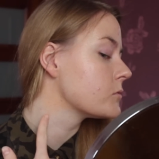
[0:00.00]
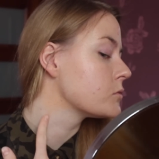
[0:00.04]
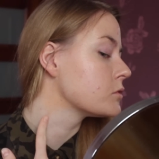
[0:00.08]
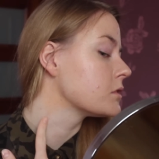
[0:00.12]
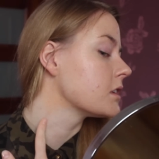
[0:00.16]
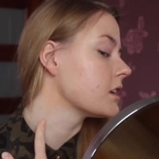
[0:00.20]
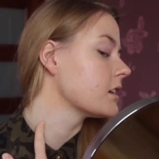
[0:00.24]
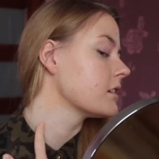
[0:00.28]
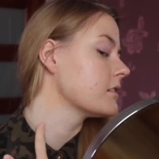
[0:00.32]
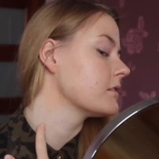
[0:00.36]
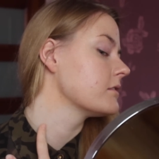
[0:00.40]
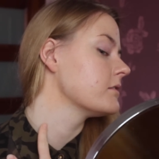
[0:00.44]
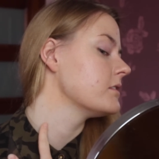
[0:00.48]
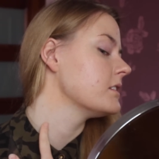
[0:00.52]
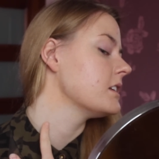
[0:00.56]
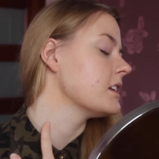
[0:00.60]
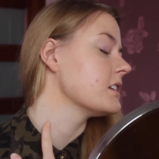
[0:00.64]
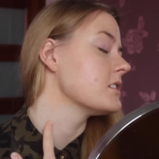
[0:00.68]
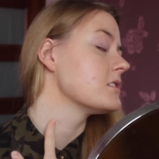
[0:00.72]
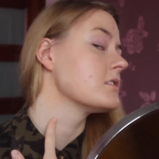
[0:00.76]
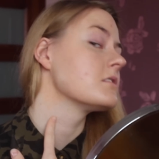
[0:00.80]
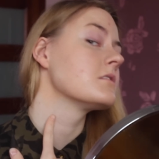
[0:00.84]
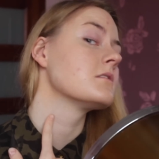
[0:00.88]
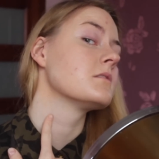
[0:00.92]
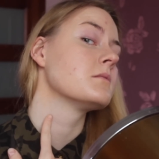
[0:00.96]
Tutaj
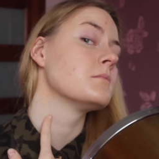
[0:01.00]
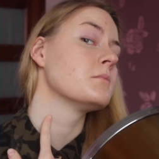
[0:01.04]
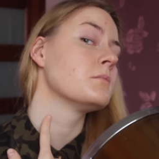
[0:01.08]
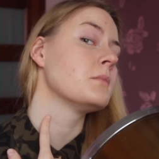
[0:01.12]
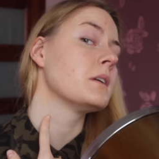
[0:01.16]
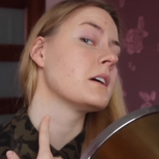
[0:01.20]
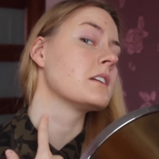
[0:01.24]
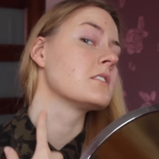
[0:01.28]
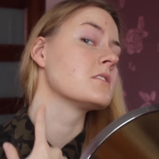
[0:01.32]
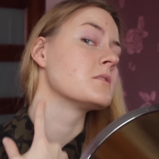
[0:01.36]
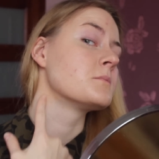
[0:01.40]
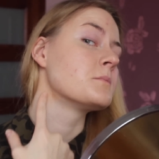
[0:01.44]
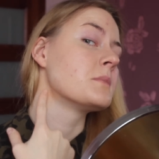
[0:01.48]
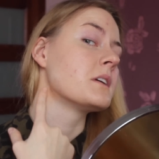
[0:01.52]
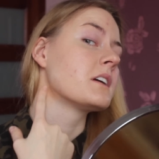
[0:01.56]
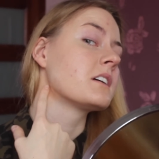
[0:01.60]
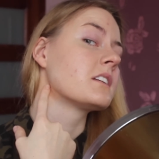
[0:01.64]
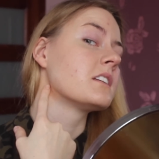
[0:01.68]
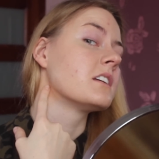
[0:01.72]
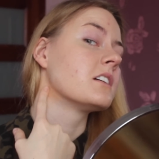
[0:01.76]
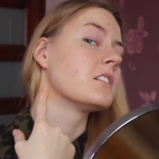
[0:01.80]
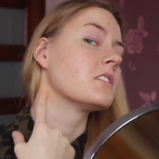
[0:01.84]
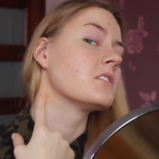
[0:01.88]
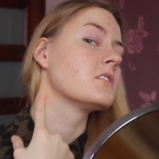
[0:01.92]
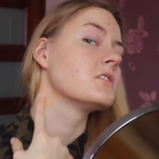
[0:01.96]
widać bardzo
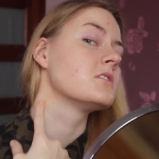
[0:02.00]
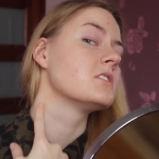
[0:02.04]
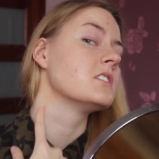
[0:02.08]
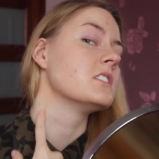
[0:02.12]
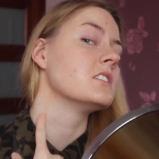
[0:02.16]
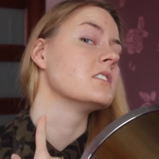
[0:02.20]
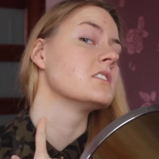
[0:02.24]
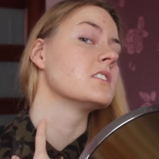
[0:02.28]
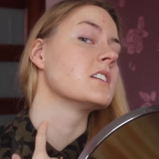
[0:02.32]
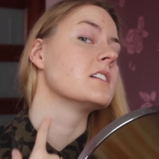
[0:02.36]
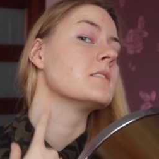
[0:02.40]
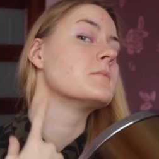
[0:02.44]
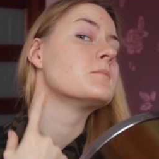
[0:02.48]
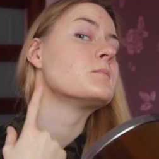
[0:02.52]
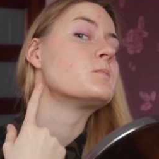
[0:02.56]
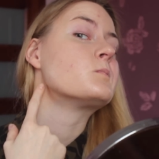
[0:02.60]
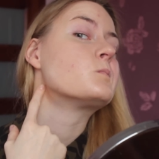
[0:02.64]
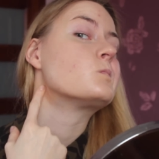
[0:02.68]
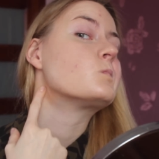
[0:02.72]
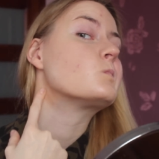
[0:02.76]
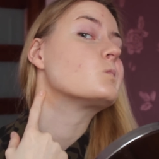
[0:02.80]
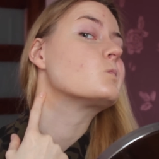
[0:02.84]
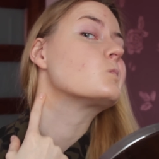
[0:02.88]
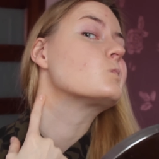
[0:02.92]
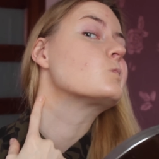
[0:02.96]
piękne odcięcie,
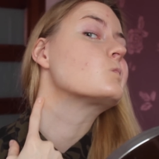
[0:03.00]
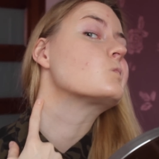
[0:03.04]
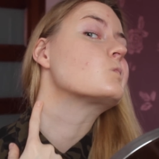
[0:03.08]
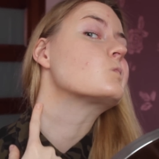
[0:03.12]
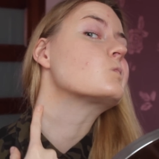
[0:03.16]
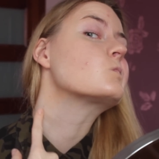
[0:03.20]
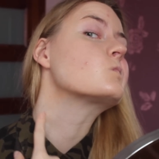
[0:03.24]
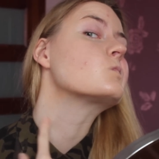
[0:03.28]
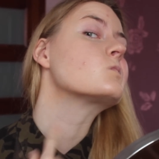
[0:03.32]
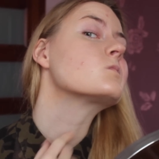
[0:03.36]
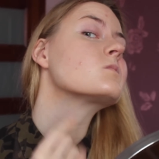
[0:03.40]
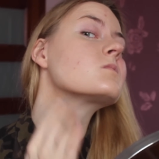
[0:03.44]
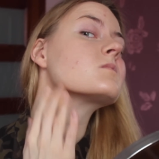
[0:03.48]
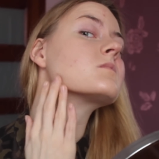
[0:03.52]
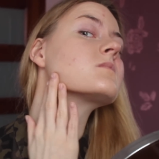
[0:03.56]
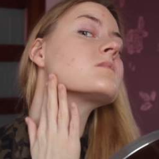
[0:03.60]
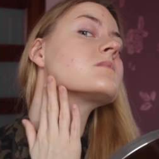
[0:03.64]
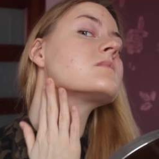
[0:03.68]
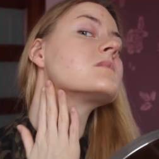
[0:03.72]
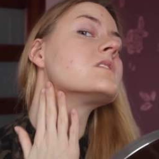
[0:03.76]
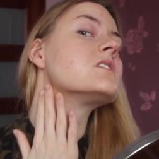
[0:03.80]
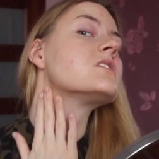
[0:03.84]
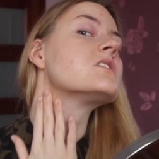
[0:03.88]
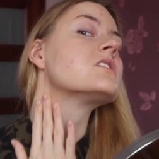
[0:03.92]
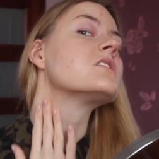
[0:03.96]

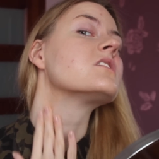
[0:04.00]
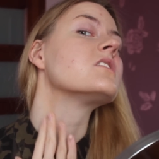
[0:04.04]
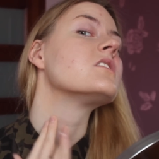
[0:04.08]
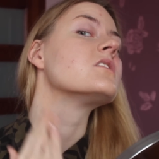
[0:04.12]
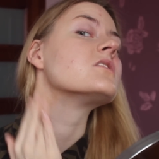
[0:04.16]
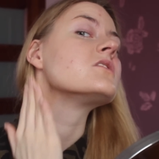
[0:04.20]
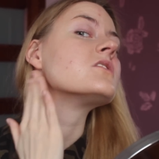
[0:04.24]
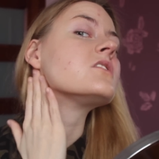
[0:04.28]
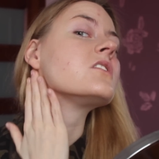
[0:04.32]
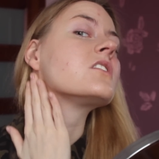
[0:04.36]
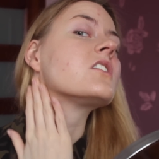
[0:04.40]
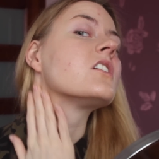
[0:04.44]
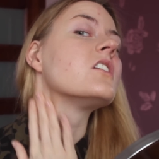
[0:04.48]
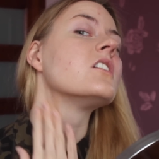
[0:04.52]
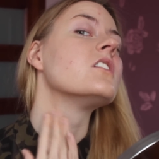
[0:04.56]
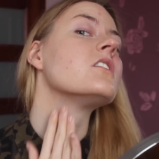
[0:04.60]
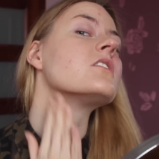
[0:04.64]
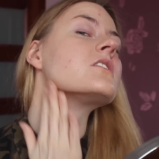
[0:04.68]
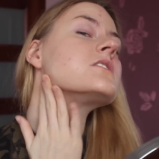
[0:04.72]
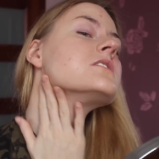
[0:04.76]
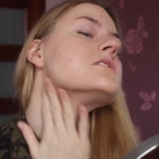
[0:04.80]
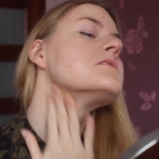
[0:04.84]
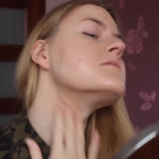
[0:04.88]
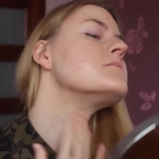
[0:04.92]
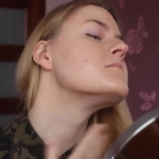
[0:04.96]
jeżeli chodzi o
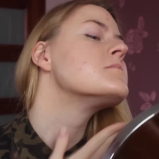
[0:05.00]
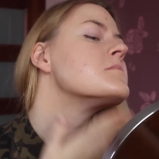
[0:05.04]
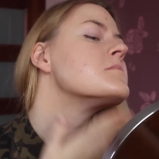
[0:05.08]
kolory.